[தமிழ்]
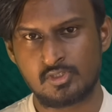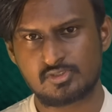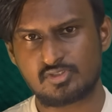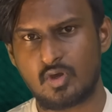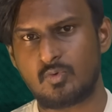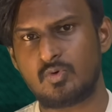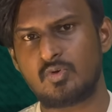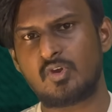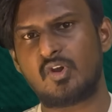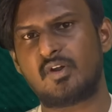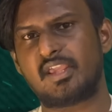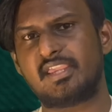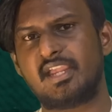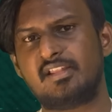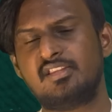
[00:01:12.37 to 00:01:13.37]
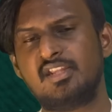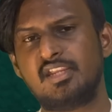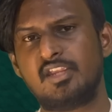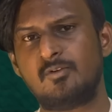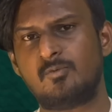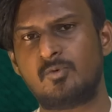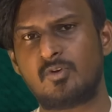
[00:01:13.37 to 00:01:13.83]
ஸோ உங்களோட எதிரி
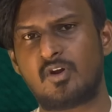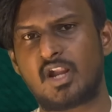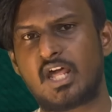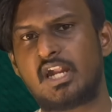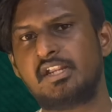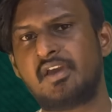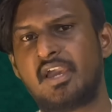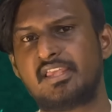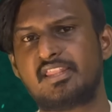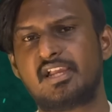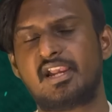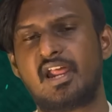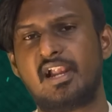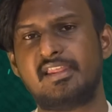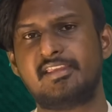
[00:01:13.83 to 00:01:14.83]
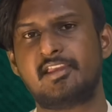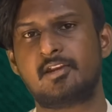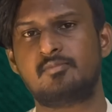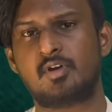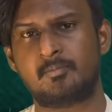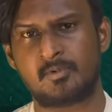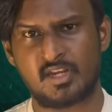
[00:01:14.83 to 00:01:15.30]
உங்களோட அணு ஆயுதங்களை
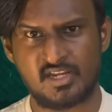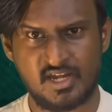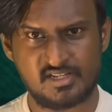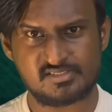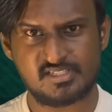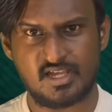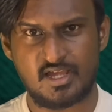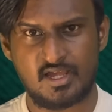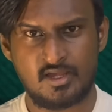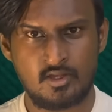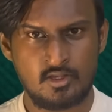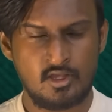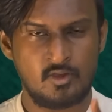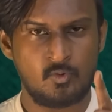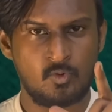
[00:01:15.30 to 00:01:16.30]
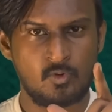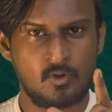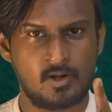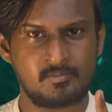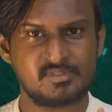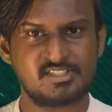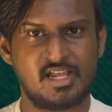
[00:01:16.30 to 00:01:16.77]
அழிக்கணும் அப்படின்னு நினச்சா
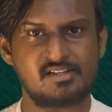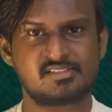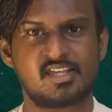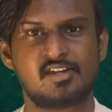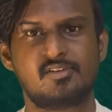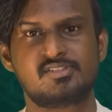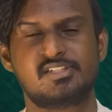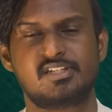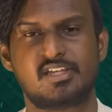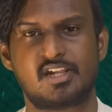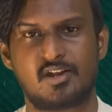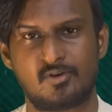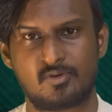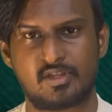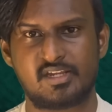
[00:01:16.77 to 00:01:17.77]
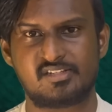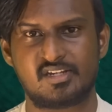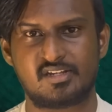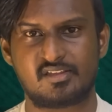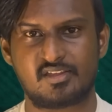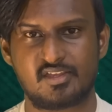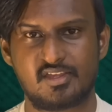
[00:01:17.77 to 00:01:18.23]
உங்களோட மிசைல் சைலோஸ் இருக்கிற
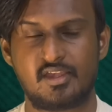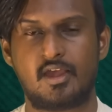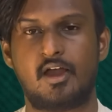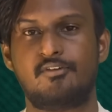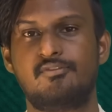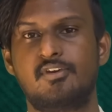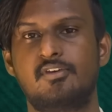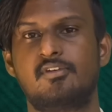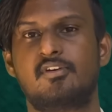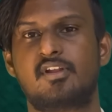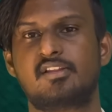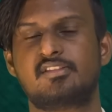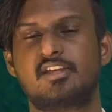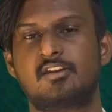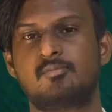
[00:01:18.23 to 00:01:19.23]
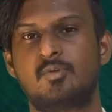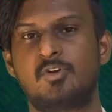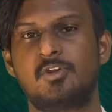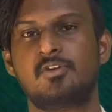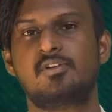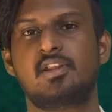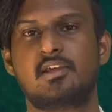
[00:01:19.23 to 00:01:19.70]
லொக்கேஷனுக்கு அவங்களோட தெர்மோ
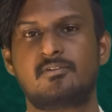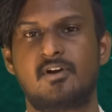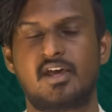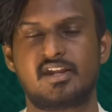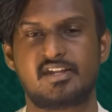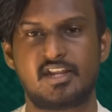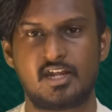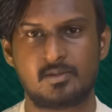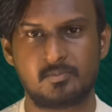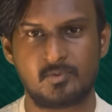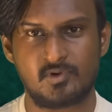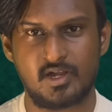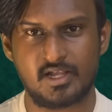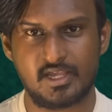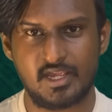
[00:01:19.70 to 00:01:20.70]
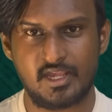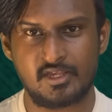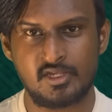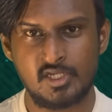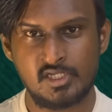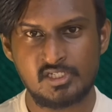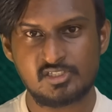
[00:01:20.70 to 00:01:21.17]
நியூக்ளியர் வாரட்டை அனுப்புவாங்க
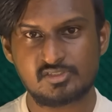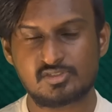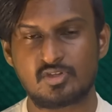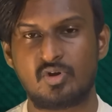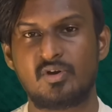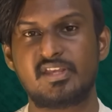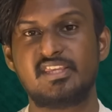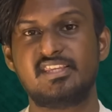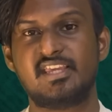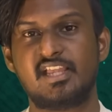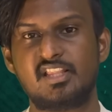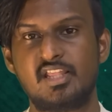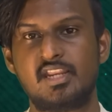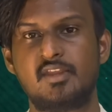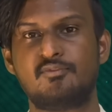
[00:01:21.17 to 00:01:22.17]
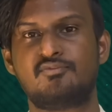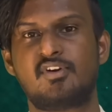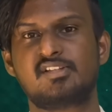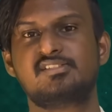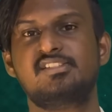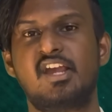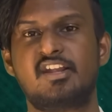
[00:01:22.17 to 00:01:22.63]
ஸோ எதிரி
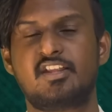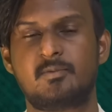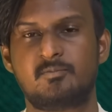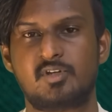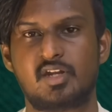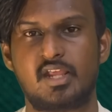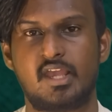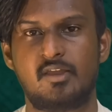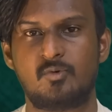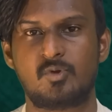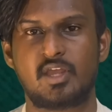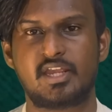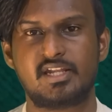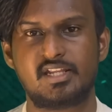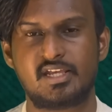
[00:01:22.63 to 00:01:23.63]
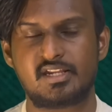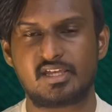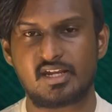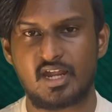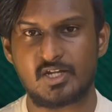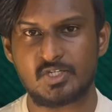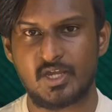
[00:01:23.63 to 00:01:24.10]
ஃபஸ்ட் அட்டம்ப்டில் உங்ககிட்ட இருக்கிற அணு